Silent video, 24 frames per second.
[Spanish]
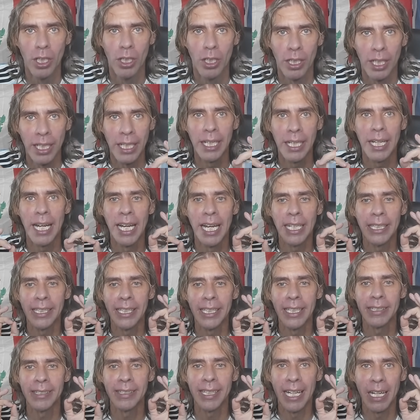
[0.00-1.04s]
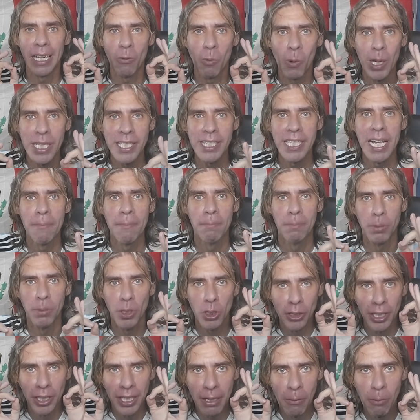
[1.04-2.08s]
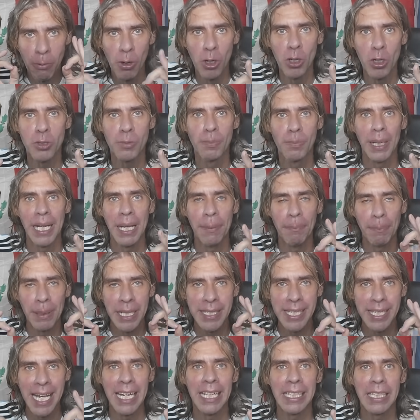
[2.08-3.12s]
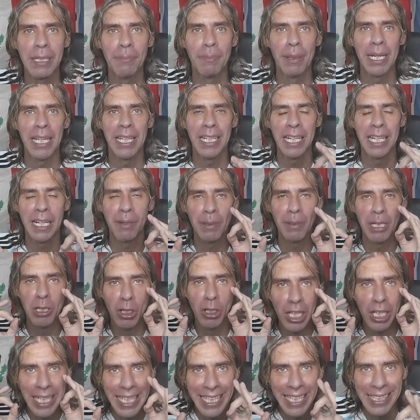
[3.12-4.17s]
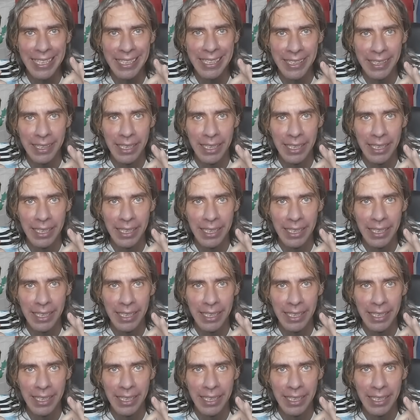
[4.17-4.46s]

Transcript: ¿eh? Ahí tenés el WhatsApp, vos tenés voz para expresarte, para dejarme los links